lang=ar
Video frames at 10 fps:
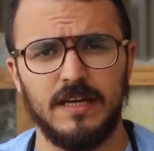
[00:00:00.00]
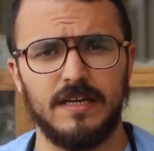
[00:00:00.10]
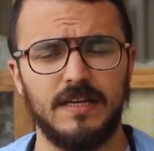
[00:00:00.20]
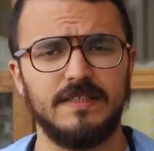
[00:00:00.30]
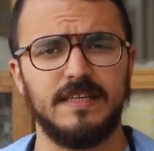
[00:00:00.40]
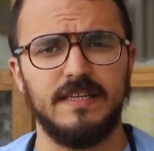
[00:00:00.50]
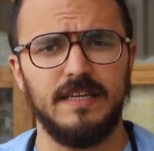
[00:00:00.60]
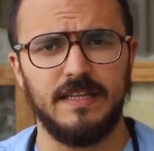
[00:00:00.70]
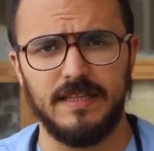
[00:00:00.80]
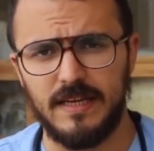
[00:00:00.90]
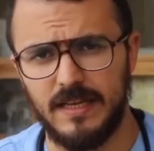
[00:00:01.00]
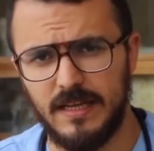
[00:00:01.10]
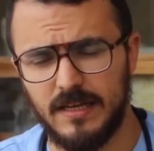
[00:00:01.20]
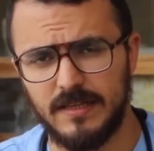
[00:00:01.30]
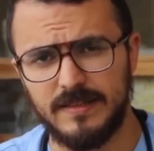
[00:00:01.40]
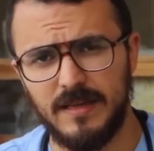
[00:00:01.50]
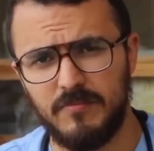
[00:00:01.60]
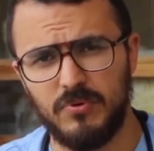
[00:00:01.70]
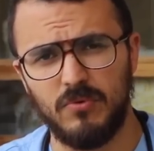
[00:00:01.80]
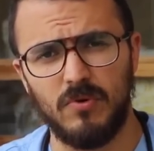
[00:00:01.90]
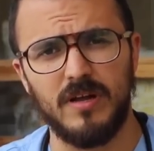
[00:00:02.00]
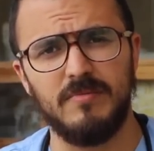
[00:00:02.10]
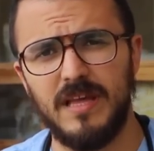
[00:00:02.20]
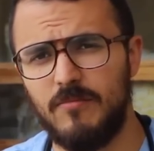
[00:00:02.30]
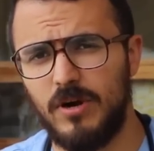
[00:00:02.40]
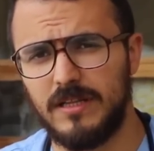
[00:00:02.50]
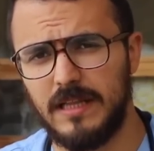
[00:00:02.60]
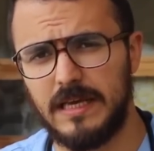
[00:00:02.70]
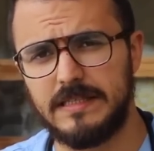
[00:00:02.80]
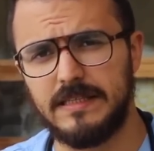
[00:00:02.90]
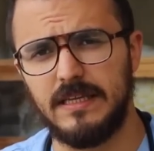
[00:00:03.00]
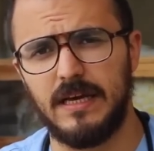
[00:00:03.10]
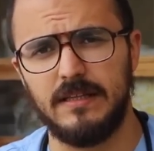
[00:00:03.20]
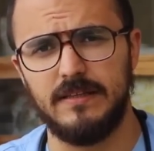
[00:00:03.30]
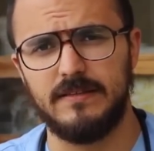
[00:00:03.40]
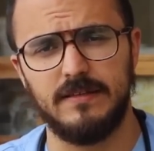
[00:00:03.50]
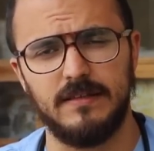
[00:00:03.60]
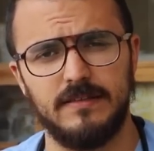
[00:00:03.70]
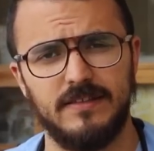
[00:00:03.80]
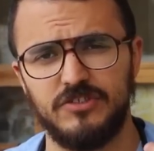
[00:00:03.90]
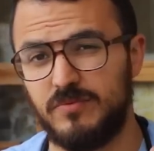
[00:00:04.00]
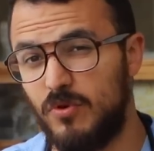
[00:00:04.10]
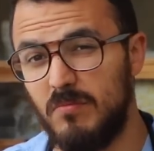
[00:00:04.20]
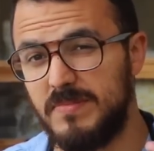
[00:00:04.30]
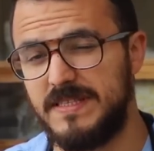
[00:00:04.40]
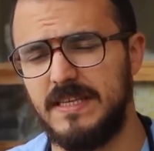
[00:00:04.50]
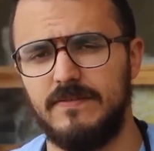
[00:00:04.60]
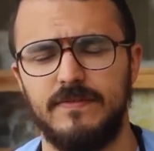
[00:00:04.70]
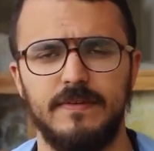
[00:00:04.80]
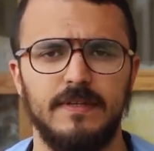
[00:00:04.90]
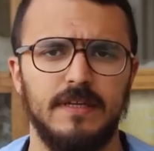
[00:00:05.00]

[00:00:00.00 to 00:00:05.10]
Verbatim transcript: قررت انني نهضر على الطب وغنبدا بواحد القصه اللي غادي تعجبكم بزاف